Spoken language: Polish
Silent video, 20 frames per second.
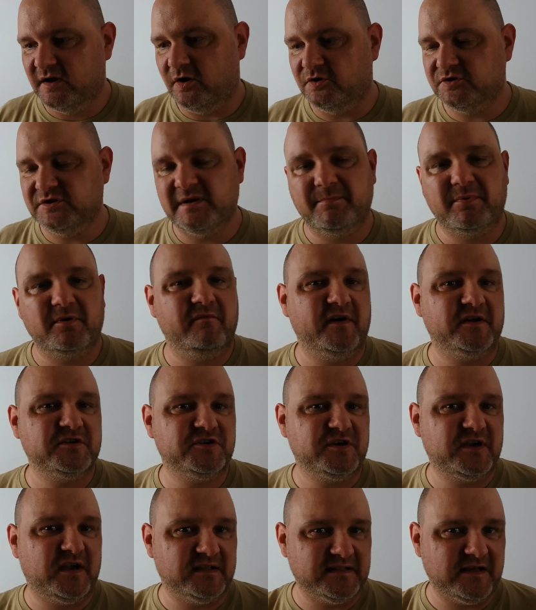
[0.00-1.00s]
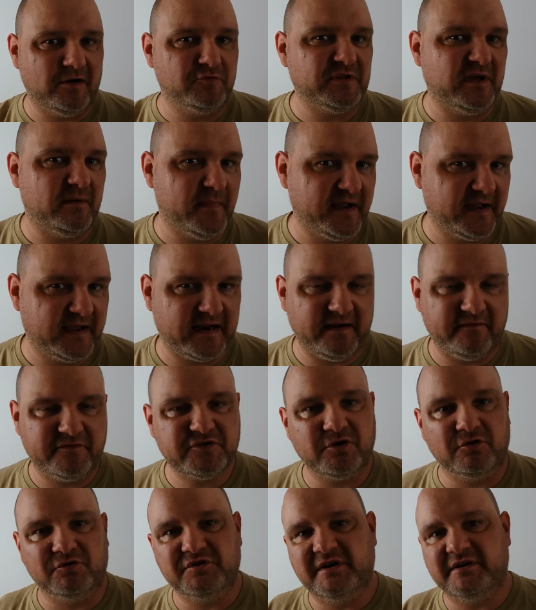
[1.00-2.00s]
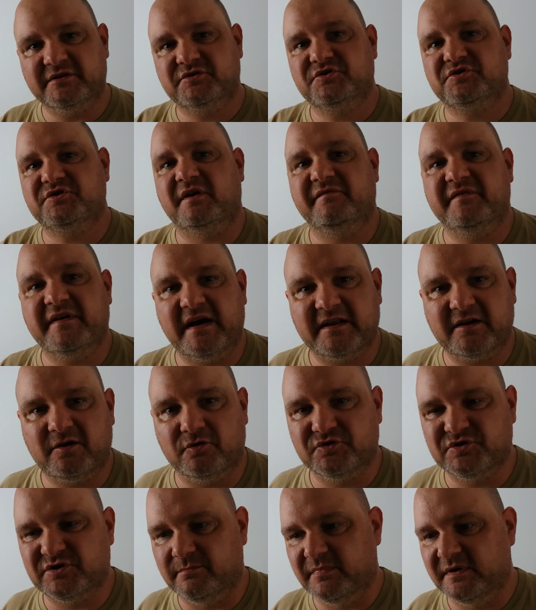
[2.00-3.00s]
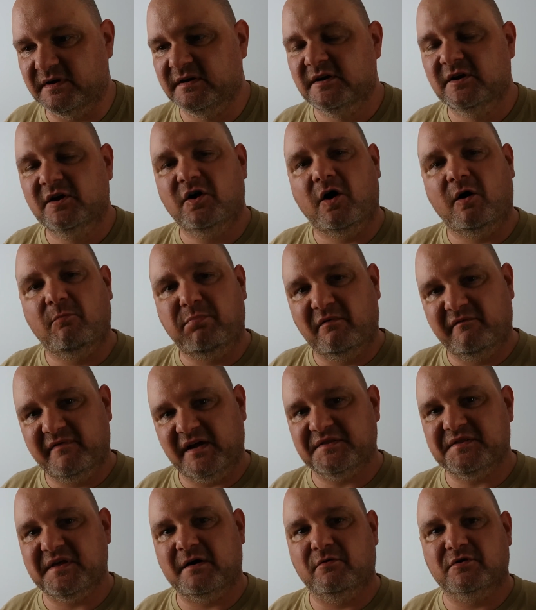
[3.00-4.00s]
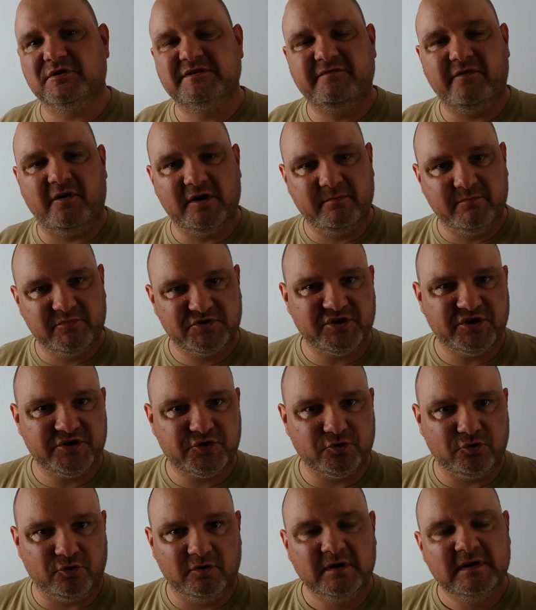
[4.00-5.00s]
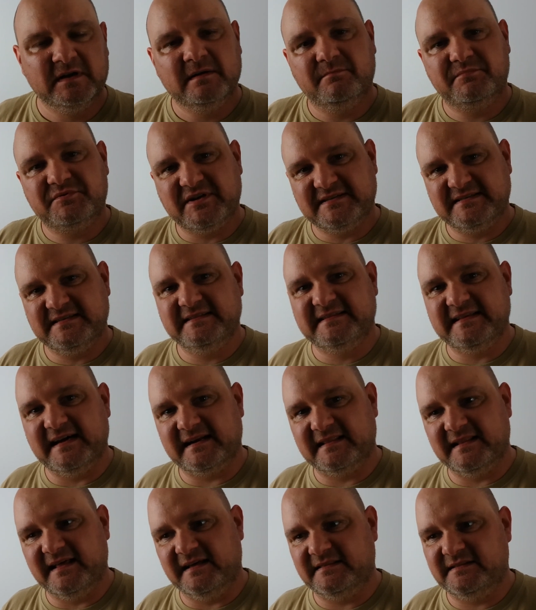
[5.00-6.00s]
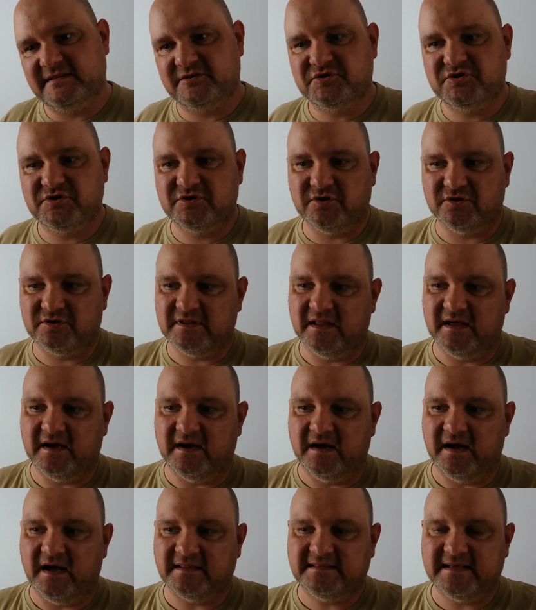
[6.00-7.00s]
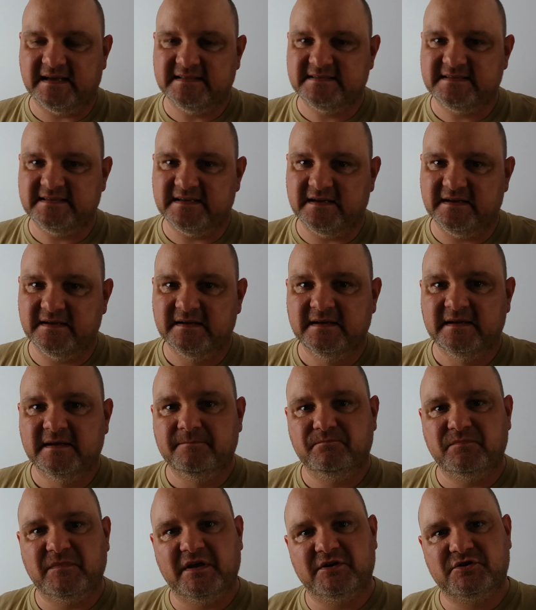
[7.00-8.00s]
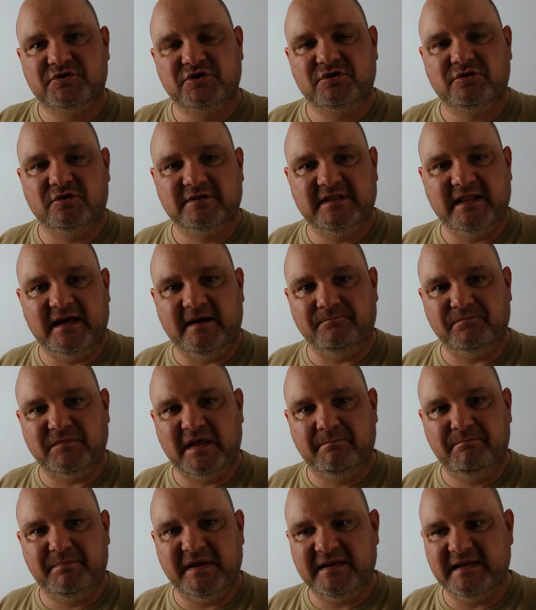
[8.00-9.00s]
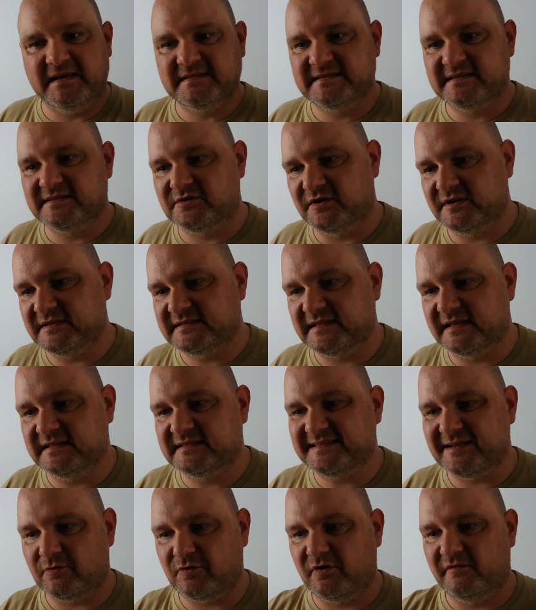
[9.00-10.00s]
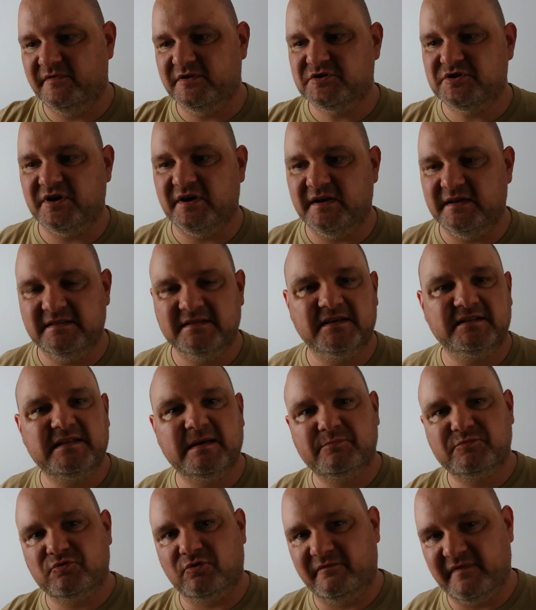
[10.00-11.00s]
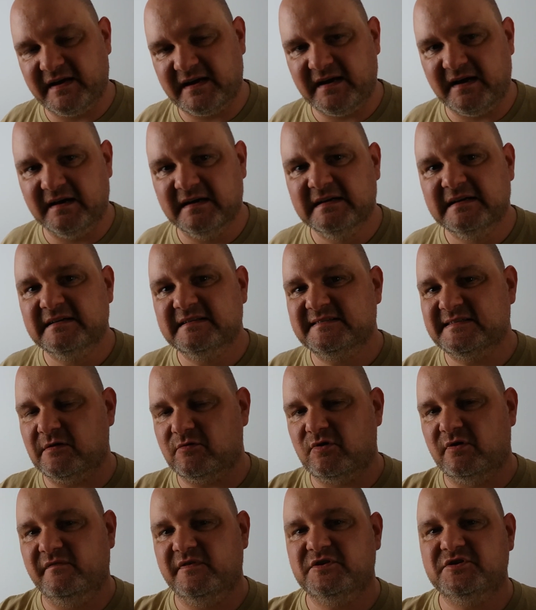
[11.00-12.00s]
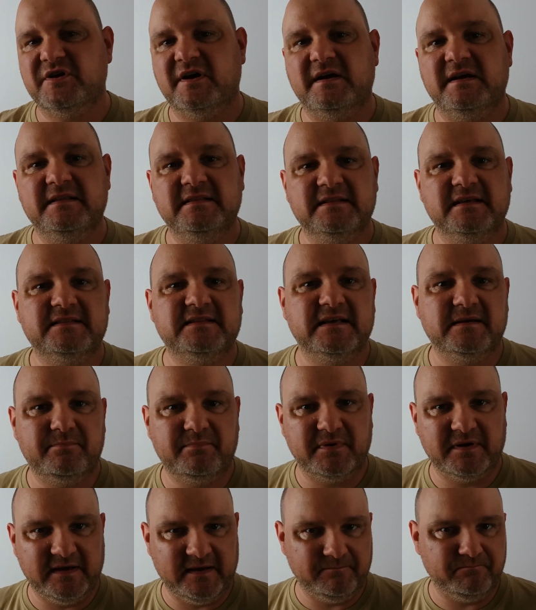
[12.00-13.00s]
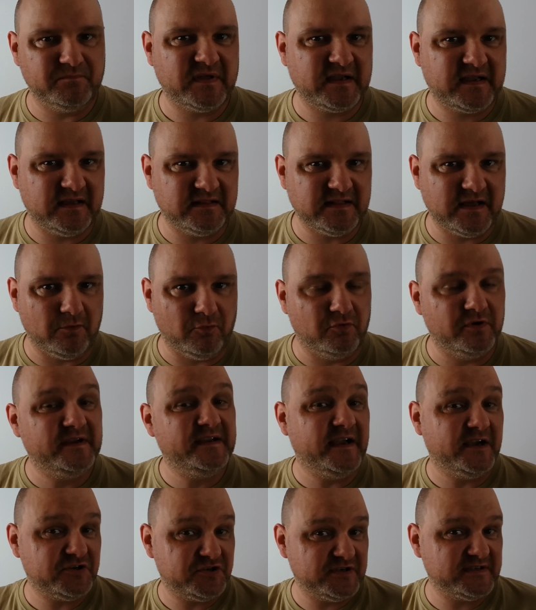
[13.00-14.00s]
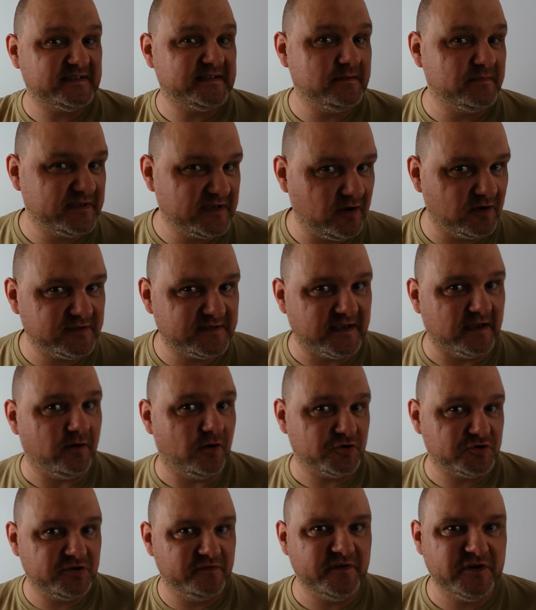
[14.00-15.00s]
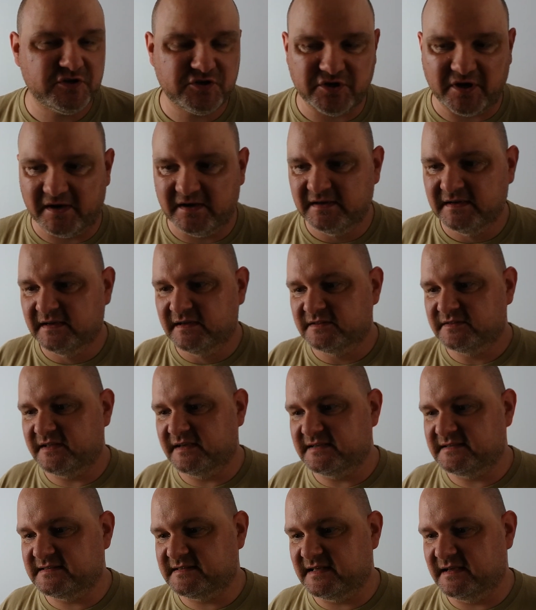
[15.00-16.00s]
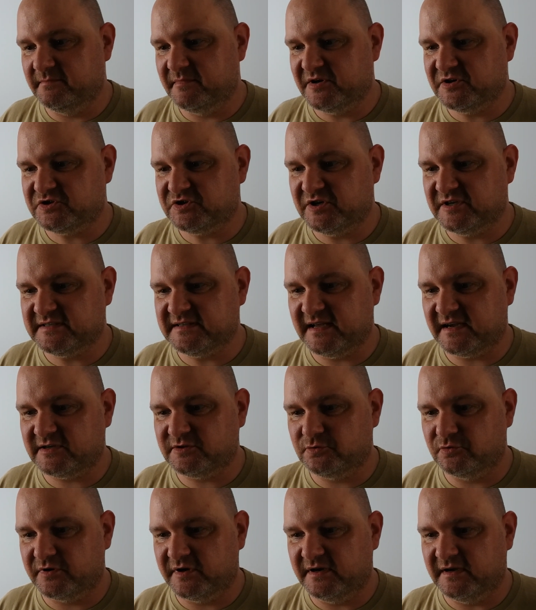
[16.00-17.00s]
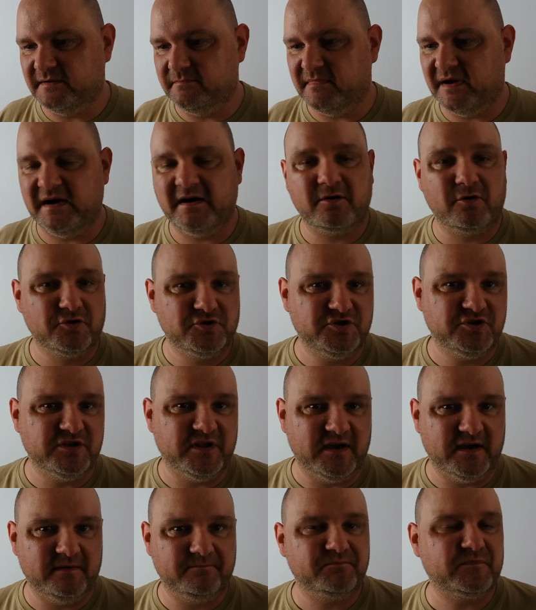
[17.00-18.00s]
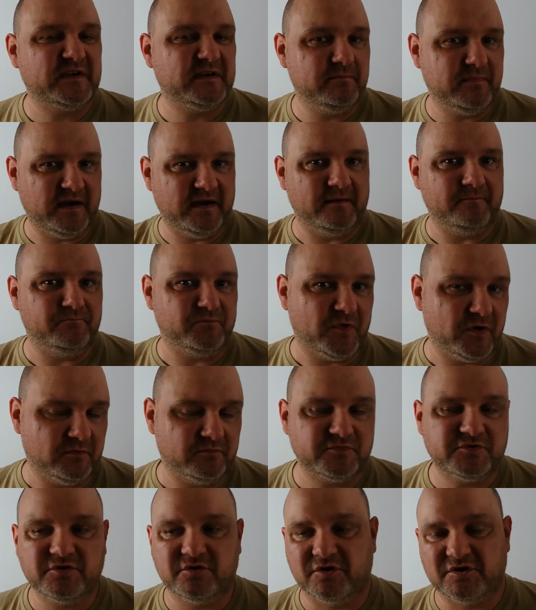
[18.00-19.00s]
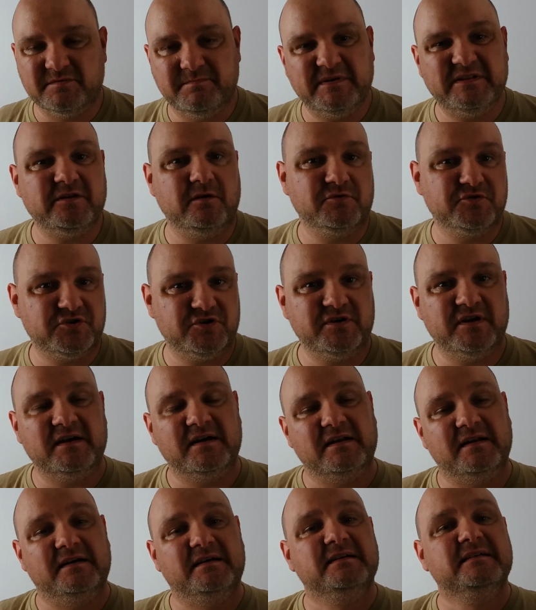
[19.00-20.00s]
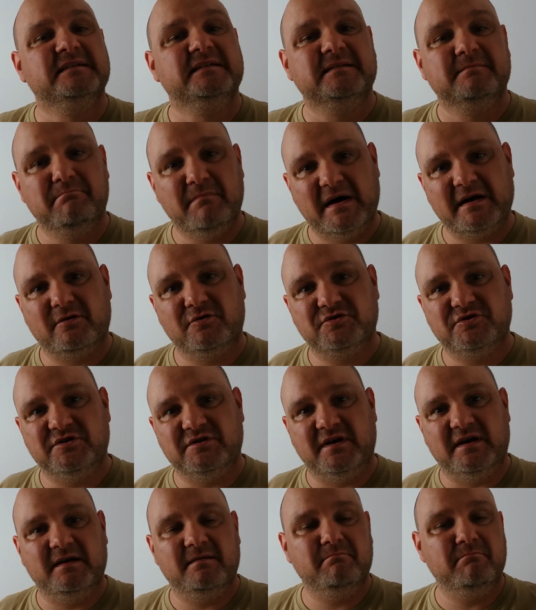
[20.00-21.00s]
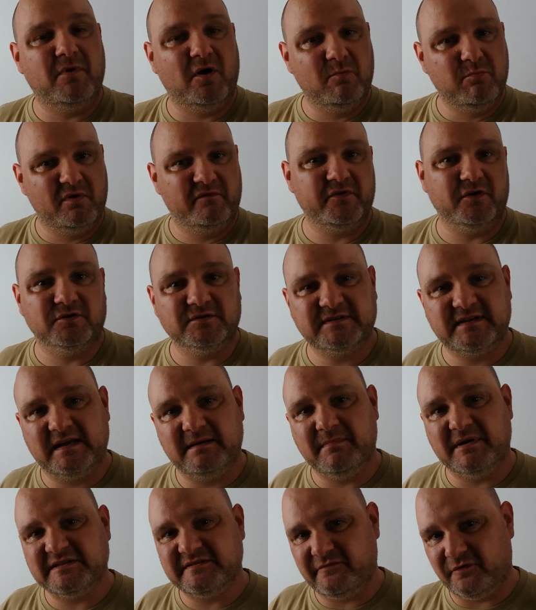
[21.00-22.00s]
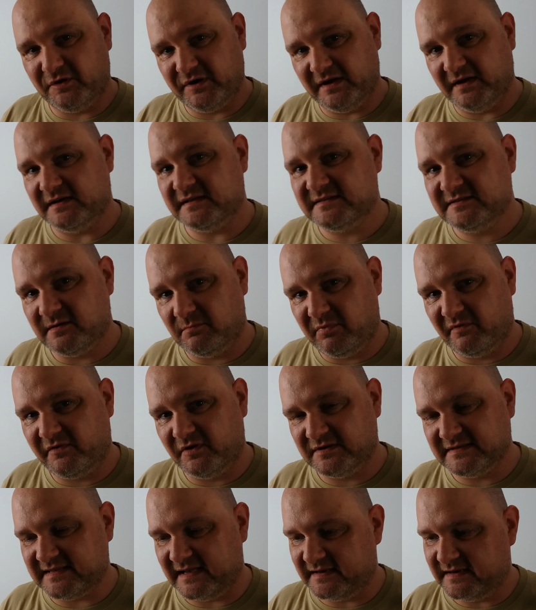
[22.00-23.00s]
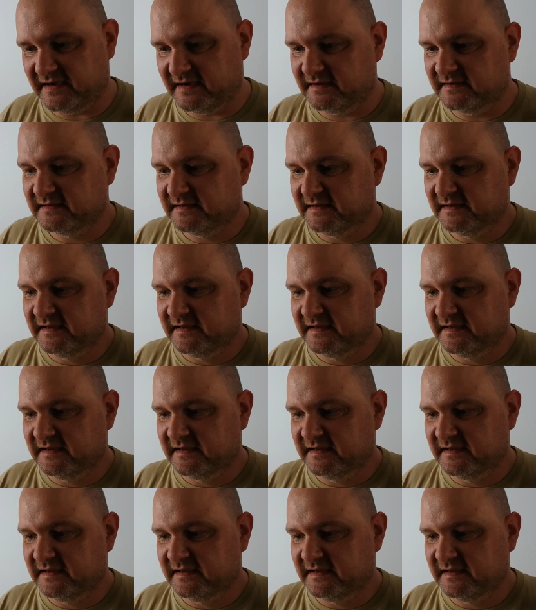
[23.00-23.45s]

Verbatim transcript: On nie prowadzi kanału na Minecrafcie, on nie jest szafiarką, żeby opowiadał o swoim życiu przez internet, czy to dla atencji, e, czy to dla e, pieniędzy. To jest e, całkowicie inny typ człowieka, całkowicie inny typ kanału. Ja się z tym zgodzę, oczywiście. To jest mężczyzna, który ma rodzinę, chyba no, czy rozbitą, czy nie, ale ma rodzinę, ma obowiązki, ma swoje zobowiązania.